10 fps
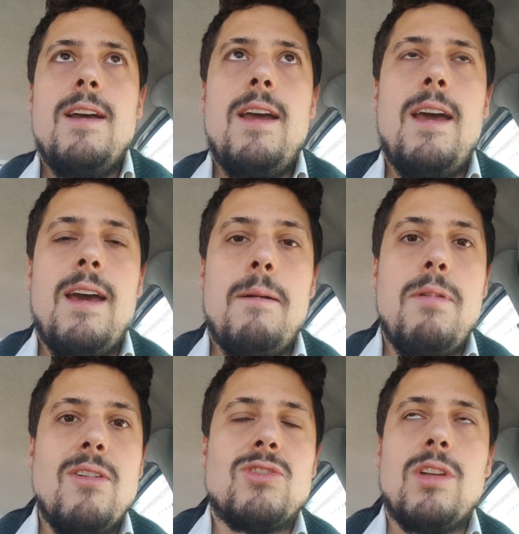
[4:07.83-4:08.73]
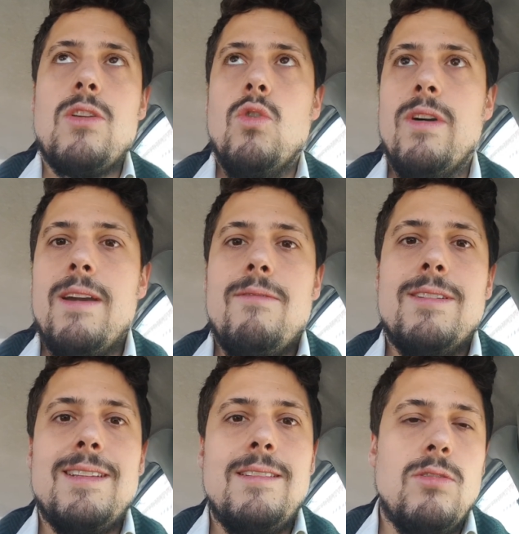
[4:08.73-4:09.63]
Eh, abbiamo visto la Juve
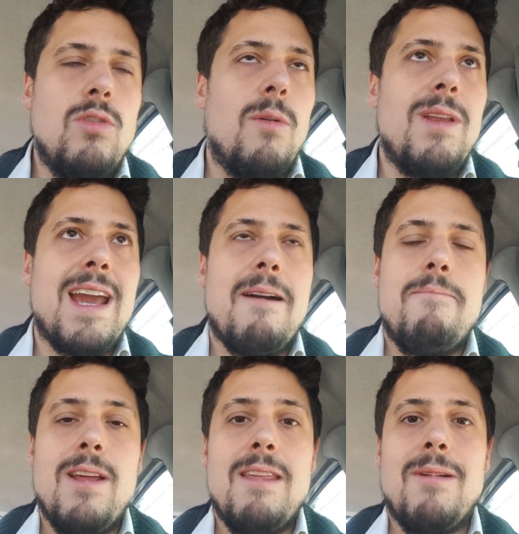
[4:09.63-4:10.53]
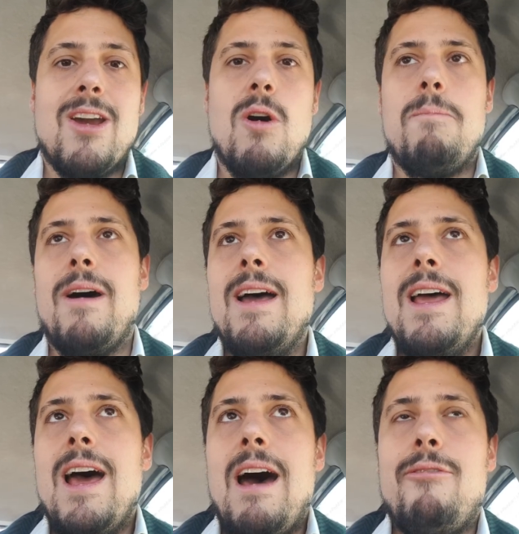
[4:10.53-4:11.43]
eh, domina i campionati, ma in coppa
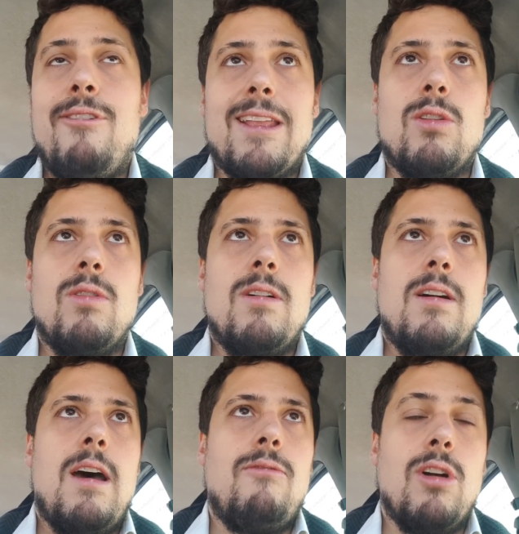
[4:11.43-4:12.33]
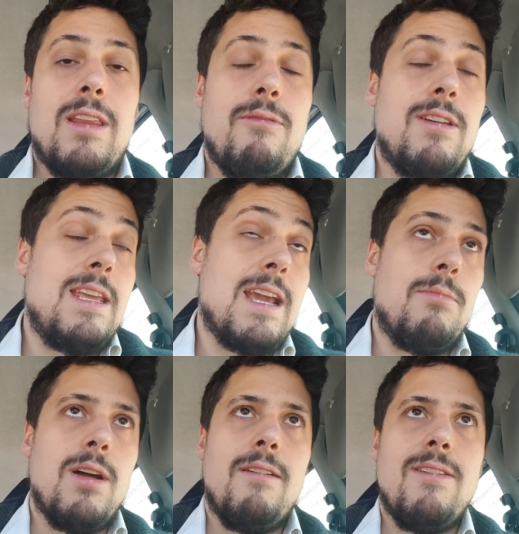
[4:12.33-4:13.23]
ha fatto a volte fatica,
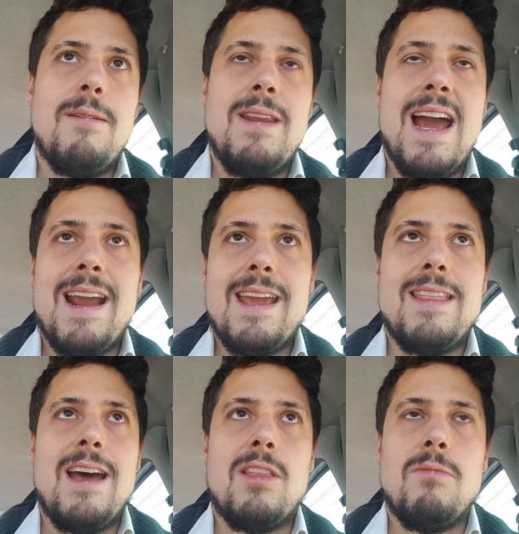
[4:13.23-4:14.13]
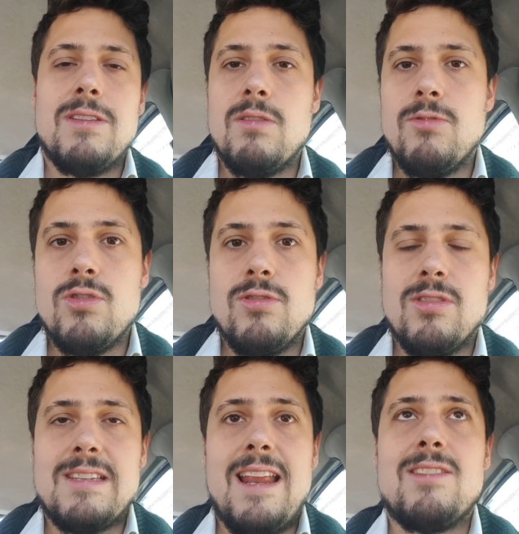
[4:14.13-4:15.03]
poi alla fine neanche tanto, ma insomma ci sono
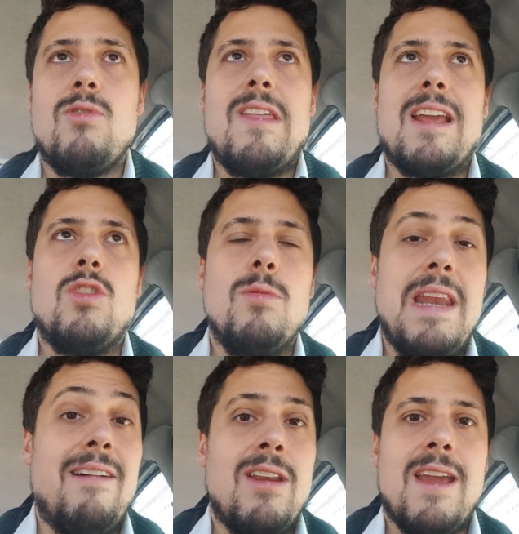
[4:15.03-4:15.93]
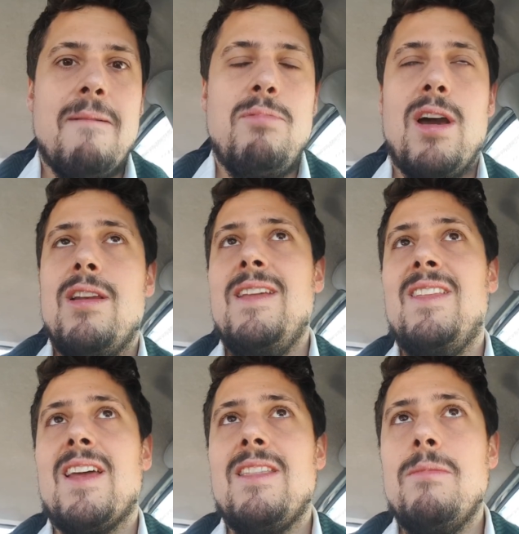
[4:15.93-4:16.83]
state squadre che dominavano in campionato,
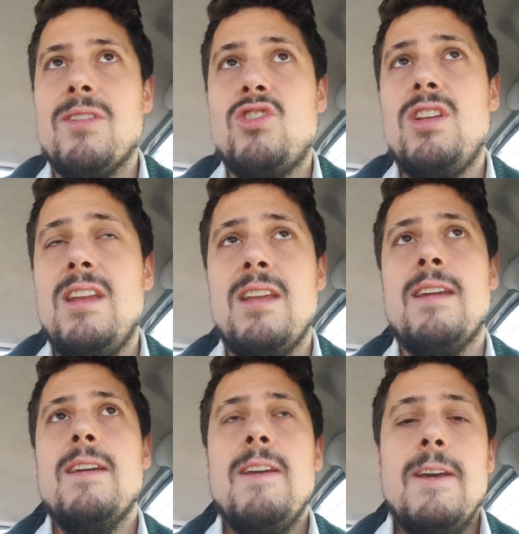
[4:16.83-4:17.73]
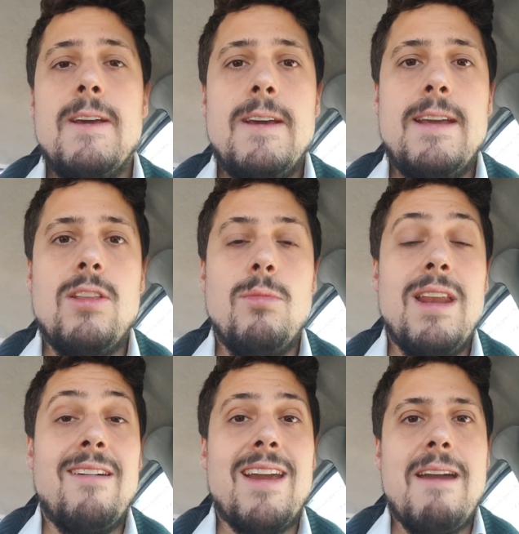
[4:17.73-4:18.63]
l'Inter di Mancini eh,
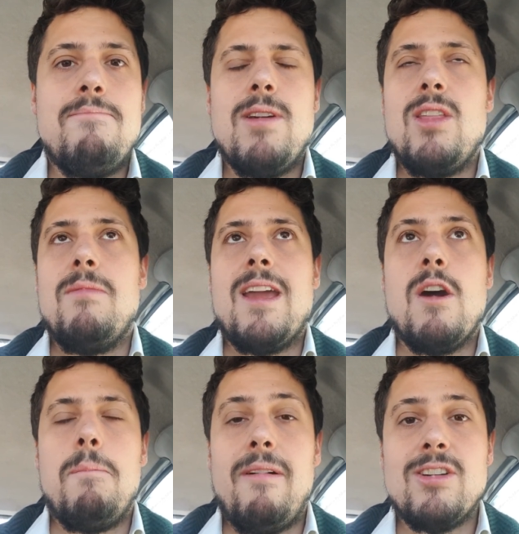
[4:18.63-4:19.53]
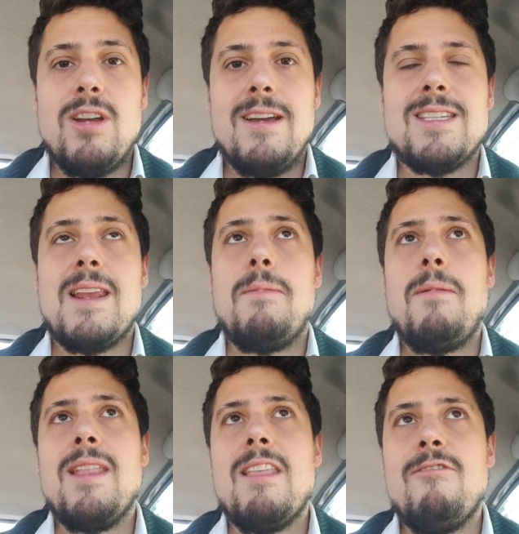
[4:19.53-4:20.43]
dominava in campionato, ma in coppa faceva
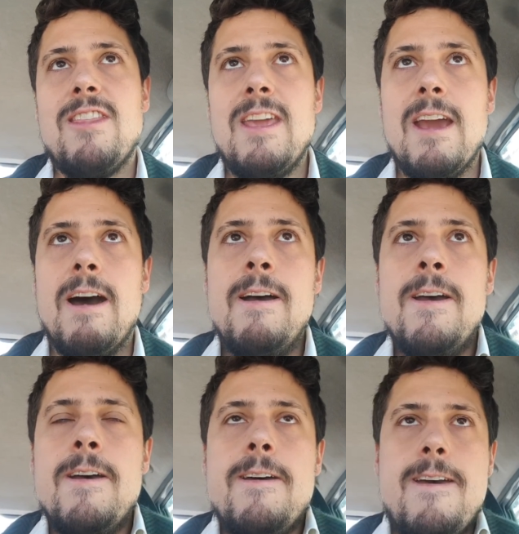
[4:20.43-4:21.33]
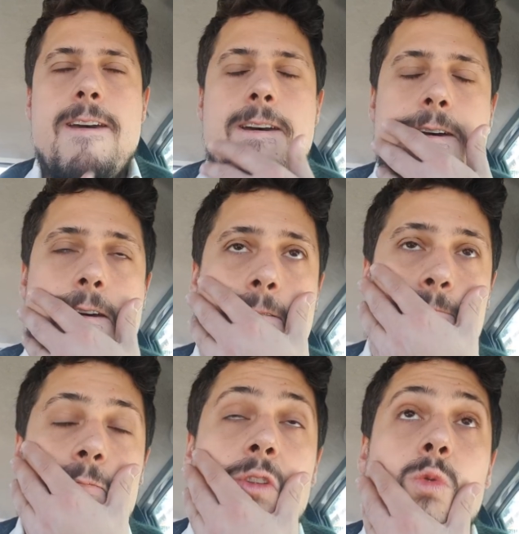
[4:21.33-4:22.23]
estremamente fatica. Eh,
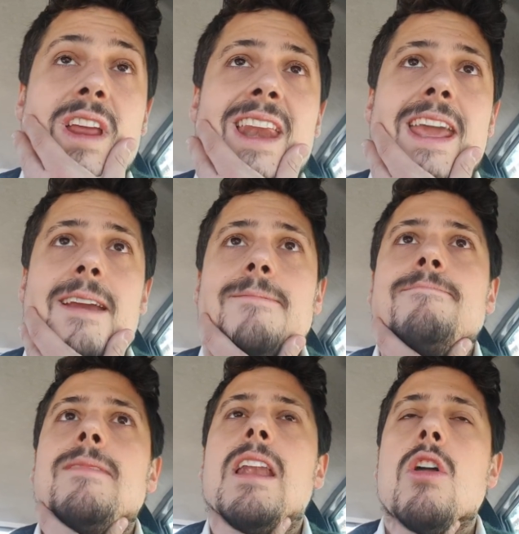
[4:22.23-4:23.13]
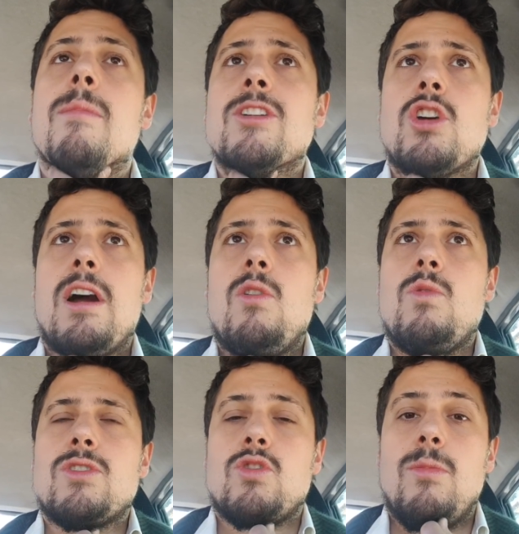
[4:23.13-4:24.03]
quindi la Roma gioca con
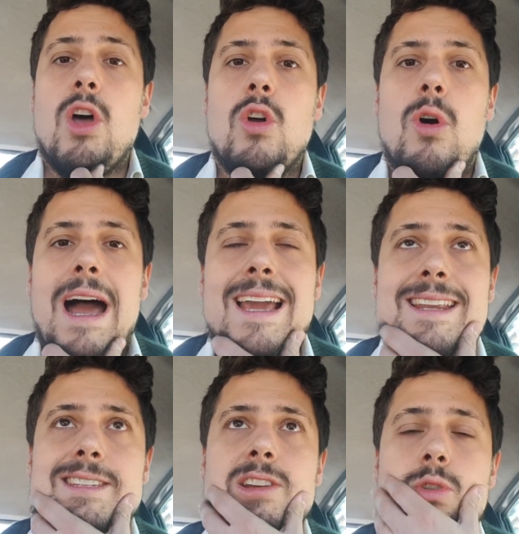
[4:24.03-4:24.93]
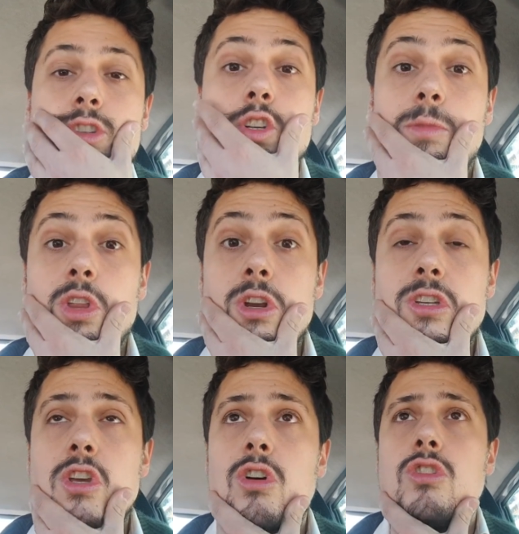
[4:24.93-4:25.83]
questo modo aggressivo, questo modo
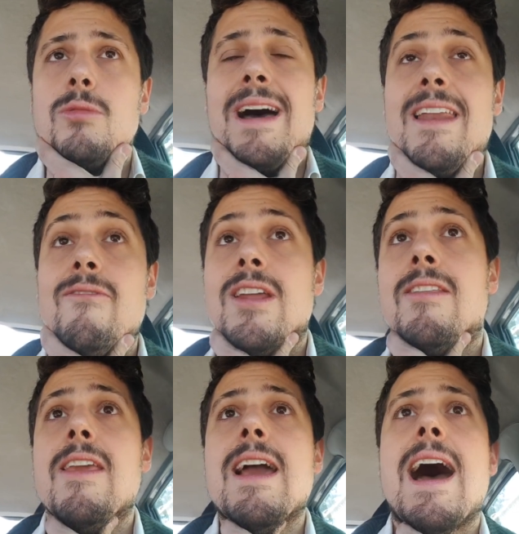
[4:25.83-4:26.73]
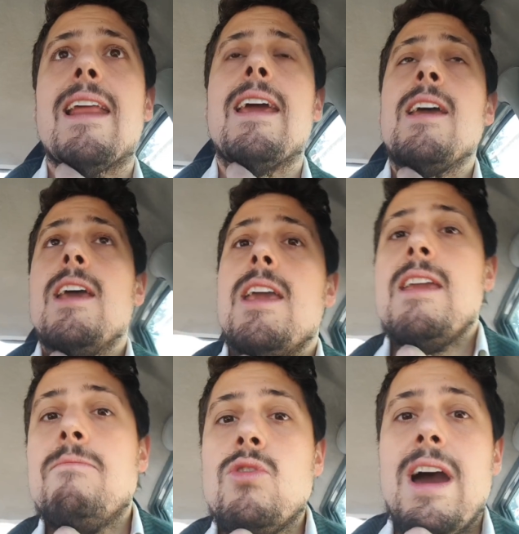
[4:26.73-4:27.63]
rischioso, palle in verticale,
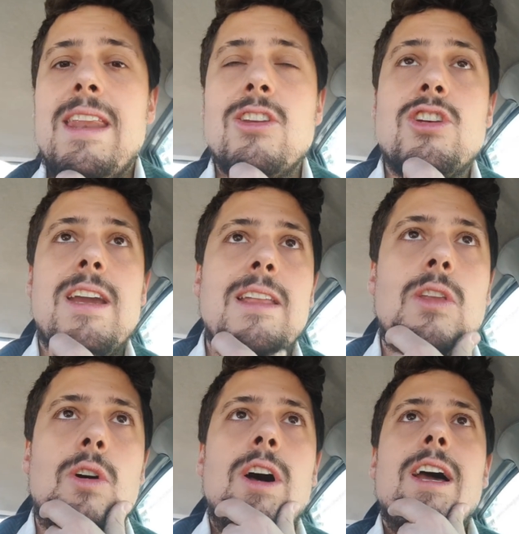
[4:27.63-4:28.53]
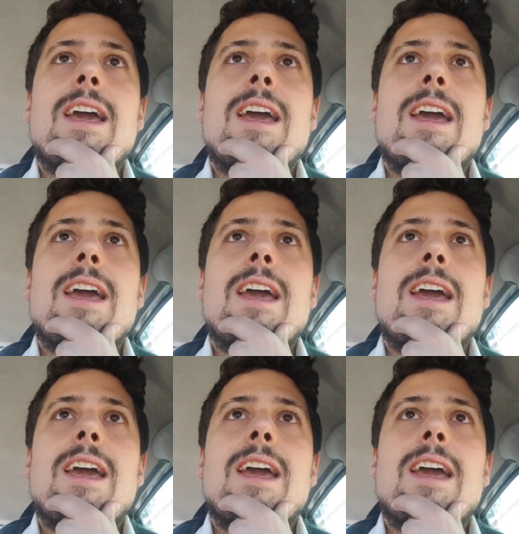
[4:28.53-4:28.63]
imbucata in centro.